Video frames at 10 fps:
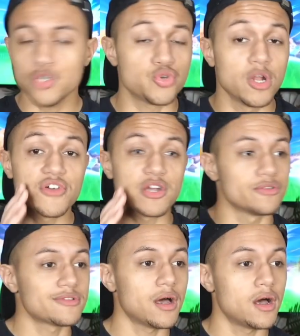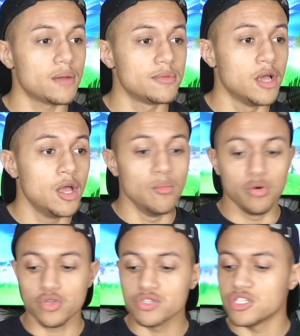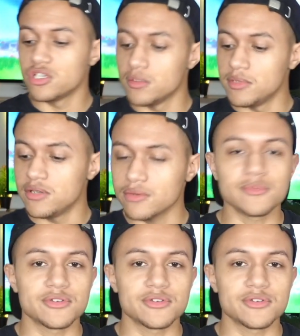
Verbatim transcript: Je l'offre fréquentable. Pourtant, j'ai des millions.